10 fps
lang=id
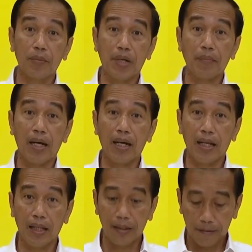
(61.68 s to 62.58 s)
beberapa
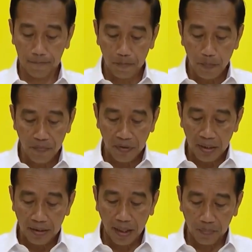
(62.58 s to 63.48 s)
hal.
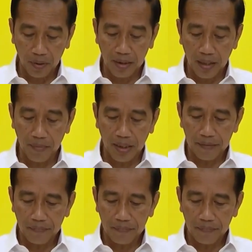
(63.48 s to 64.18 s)
Yang pertama,